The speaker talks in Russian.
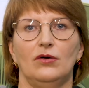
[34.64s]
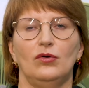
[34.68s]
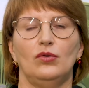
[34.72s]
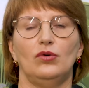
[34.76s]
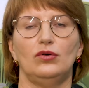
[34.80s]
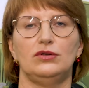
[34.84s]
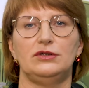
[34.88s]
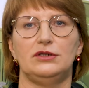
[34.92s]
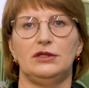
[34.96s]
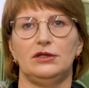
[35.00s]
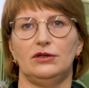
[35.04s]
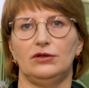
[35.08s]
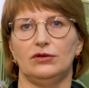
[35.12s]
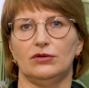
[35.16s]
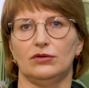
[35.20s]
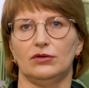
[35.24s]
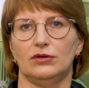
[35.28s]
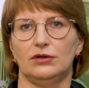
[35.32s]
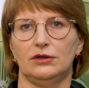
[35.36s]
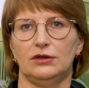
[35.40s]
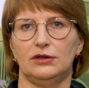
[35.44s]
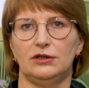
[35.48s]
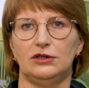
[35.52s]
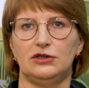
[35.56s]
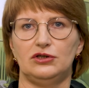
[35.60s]
Осенью
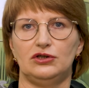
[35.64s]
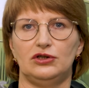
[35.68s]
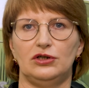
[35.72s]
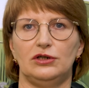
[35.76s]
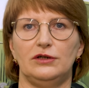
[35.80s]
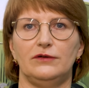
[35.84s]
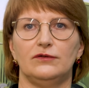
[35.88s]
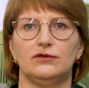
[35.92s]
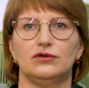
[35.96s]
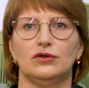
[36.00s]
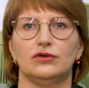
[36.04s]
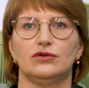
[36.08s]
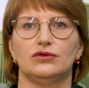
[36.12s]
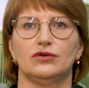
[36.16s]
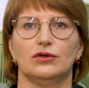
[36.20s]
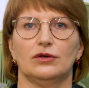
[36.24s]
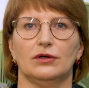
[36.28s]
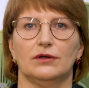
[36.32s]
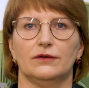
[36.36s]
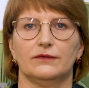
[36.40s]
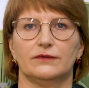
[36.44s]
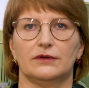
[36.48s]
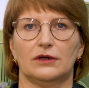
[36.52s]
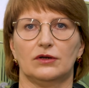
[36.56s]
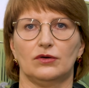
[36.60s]

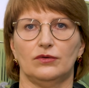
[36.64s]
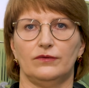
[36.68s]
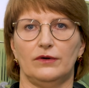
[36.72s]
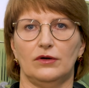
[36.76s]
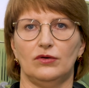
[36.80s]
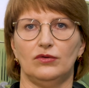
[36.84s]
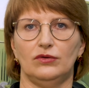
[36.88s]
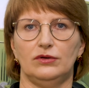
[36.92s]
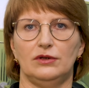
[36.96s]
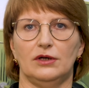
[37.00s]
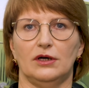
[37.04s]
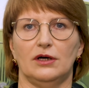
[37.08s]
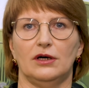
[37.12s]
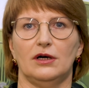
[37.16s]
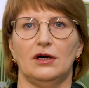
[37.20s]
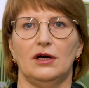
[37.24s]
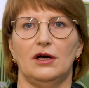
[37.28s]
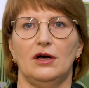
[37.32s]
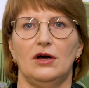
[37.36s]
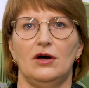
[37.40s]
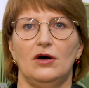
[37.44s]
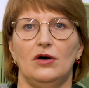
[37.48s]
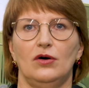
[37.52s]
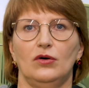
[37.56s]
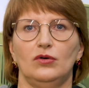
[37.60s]
1942 года
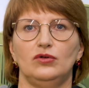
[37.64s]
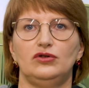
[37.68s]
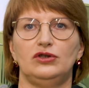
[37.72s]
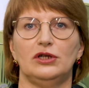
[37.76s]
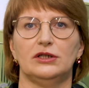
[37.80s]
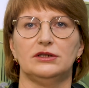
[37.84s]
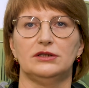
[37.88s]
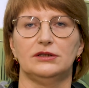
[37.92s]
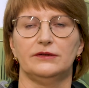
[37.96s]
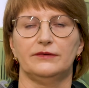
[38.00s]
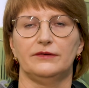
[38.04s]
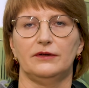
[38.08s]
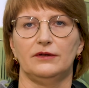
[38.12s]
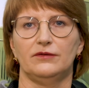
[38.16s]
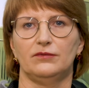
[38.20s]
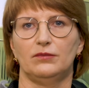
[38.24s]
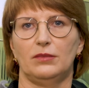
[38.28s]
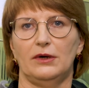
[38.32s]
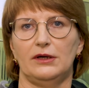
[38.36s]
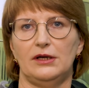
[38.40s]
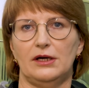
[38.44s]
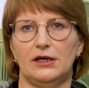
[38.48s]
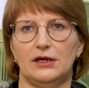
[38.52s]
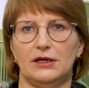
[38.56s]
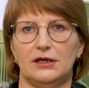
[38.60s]
участвовал в
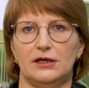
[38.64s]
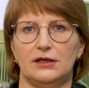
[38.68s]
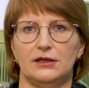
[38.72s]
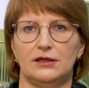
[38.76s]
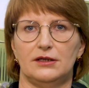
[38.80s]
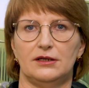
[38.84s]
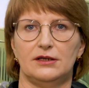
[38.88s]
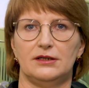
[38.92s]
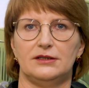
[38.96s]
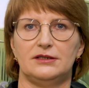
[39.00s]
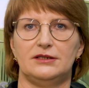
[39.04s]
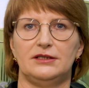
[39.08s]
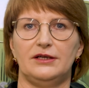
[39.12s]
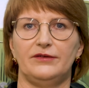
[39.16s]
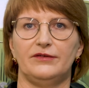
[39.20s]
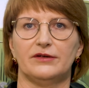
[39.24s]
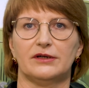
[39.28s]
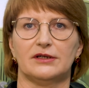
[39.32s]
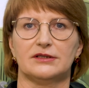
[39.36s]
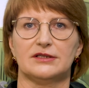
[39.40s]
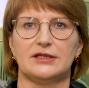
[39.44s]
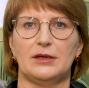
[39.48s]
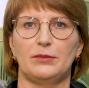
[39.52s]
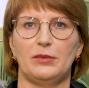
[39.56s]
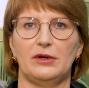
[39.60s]
боях
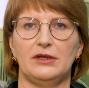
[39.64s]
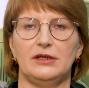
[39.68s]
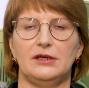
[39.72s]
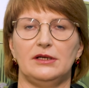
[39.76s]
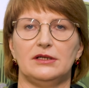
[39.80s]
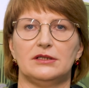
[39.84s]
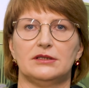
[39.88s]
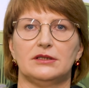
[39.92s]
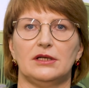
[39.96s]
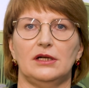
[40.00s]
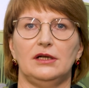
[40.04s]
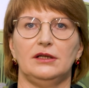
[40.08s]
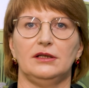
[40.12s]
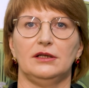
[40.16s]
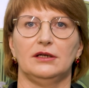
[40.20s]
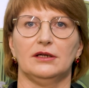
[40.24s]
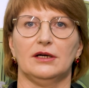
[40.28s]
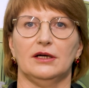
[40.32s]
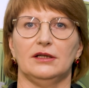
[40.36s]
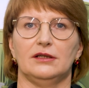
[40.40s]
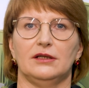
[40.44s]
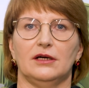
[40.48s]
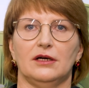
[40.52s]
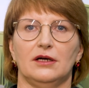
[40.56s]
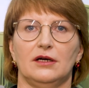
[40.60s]
северо-западнее
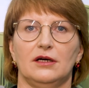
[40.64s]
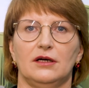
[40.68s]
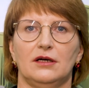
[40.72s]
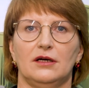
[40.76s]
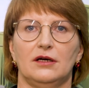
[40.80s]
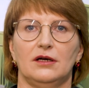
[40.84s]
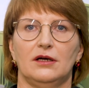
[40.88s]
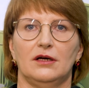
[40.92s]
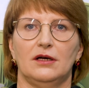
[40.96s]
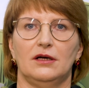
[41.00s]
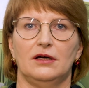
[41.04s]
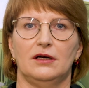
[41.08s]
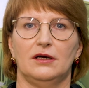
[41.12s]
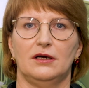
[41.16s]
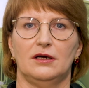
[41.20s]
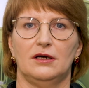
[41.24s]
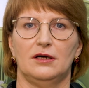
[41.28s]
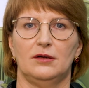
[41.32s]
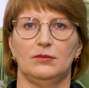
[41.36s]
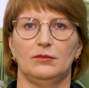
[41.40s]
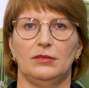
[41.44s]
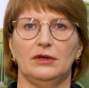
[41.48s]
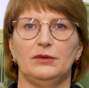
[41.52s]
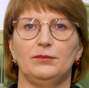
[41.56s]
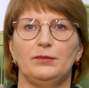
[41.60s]
Сталинграда.
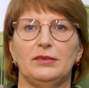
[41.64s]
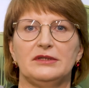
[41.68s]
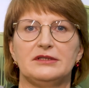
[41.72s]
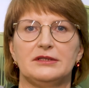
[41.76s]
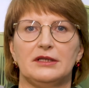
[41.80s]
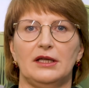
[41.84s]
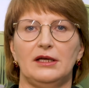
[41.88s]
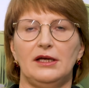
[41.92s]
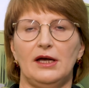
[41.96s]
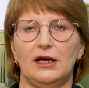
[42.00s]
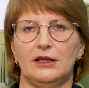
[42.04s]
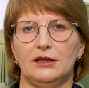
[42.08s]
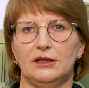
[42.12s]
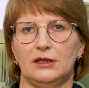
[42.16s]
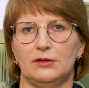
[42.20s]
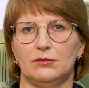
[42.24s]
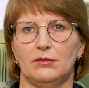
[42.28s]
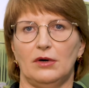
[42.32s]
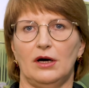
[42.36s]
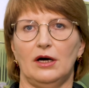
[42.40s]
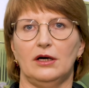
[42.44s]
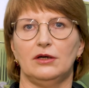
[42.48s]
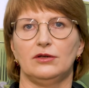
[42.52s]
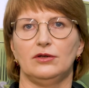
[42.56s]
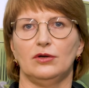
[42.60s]
Под постоянным
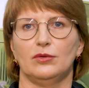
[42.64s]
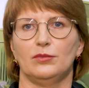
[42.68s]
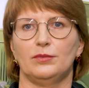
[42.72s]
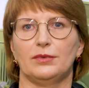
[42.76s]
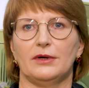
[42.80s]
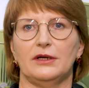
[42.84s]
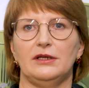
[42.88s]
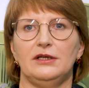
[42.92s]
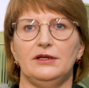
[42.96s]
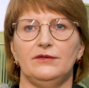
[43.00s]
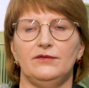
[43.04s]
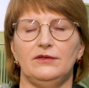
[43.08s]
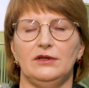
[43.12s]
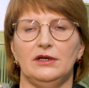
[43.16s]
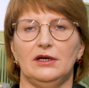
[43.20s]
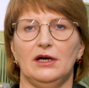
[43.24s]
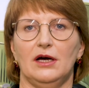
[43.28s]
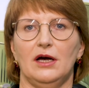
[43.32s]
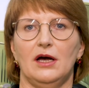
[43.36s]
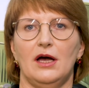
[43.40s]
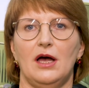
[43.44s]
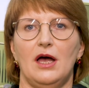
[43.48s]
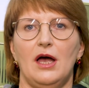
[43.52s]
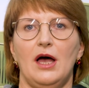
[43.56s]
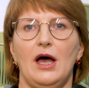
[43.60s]
огнем
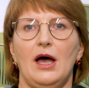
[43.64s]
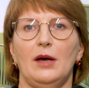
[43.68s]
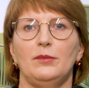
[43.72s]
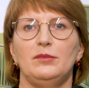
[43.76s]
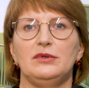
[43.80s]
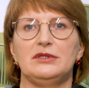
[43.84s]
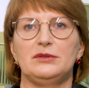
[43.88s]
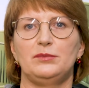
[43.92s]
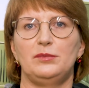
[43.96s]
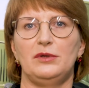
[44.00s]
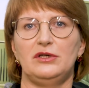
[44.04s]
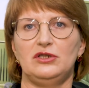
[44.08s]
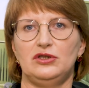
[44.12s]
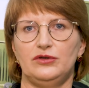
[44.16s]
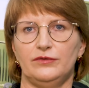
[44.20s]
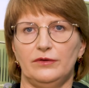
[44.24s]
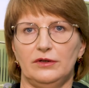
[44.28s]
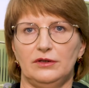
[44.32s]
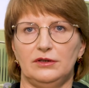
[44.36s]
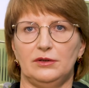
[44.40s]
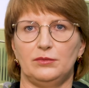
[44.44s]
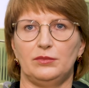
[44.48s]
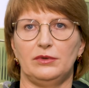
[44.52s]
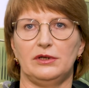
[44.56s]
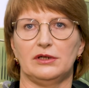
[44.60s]
противника
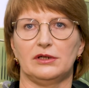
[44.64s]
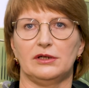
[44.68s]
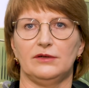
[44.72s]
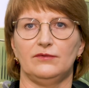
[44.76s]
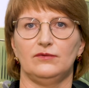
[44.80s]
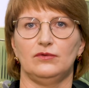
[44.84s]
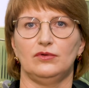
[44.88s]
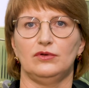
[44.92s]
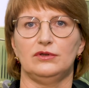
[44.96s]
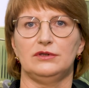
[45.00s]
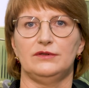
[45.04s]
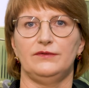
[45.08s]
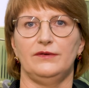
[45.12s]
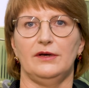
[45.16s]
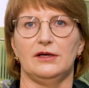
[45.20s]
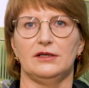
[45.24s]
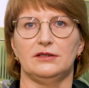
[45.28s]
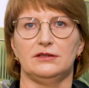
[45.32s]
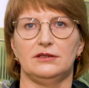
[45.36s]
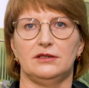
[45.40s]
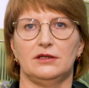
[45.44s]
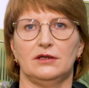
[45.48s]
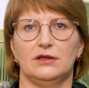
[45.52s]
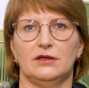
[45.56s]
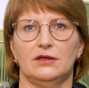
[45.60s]
обеспечивал непрерывную связь
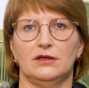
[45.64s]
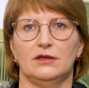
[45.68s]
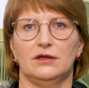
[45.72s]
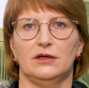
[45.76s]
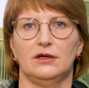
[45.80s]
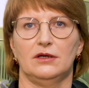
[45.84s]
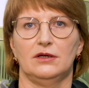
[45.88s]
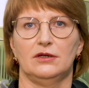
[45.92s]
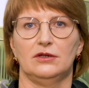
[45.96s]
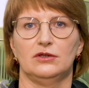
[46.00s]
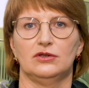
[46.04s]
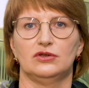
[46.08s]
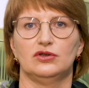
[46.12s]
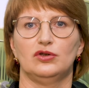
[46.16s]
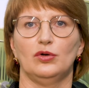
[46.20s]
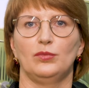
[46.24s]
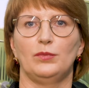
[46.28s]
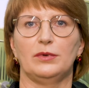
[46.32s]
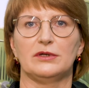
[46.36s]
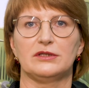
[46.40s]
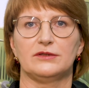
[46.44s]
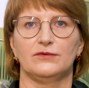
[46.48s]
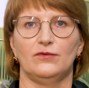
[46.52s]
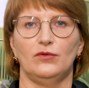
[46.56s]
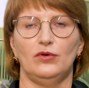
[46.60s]
что
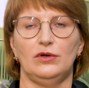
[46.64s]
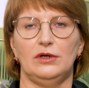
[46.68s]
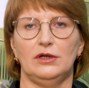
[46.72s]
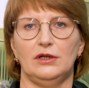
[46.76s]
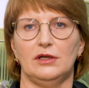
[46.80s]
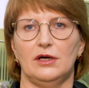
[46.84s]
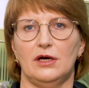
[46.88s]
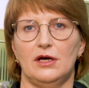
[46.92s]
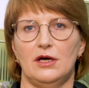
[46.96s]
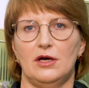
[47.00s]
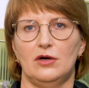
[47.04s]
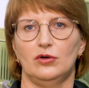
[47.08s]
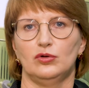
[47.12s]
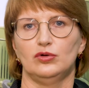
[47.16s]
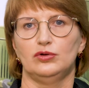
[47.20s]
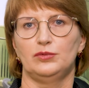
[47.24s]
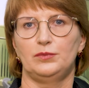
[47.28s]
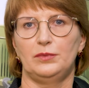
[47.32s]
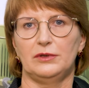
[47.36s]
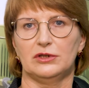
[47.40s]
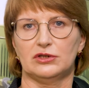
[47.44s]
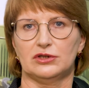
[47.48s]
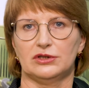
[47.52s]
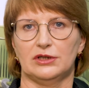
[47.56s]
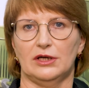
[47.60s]
позволило
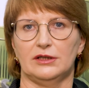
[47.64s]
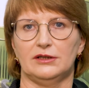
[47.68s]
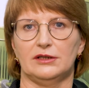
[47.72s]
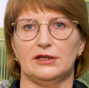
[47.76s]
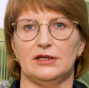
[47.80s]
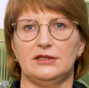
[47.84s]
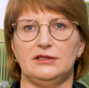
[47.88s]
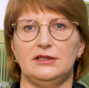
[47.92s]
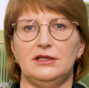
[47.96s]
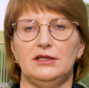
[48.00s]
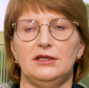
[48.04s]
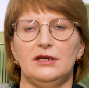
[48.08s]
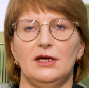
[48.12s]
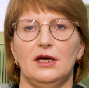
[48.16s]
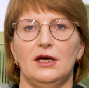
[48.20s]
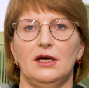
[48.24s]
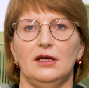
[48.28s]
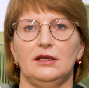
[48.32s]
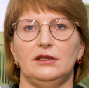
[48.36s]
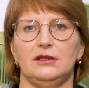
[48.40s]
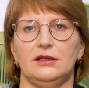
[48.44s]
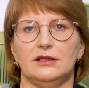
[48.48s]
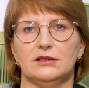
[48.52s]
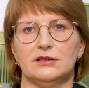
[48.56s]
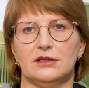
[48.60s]
успешно отразить
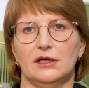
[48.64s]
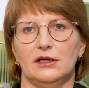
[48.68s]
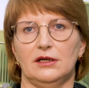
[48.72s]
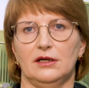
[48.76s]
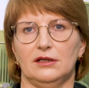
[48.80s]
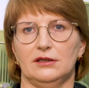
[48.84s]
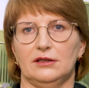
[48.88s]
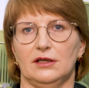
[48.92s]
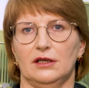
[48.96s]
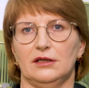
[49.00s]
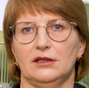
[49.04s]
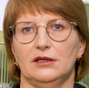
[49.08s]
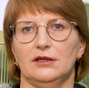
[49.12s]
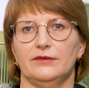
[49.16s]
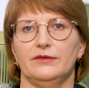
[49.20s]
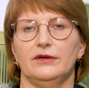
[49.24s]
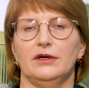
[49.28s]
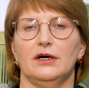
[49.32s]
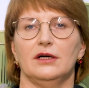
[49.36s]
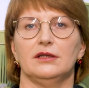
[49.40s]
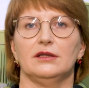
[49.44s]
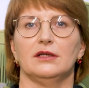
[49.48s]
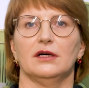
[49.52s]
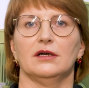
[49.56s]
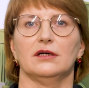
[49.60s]
несколько
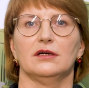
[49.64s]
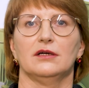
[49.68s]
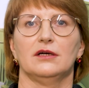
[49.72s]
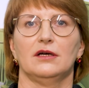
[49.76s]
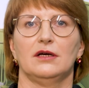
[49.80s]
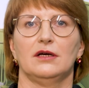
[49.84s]
танковых атак.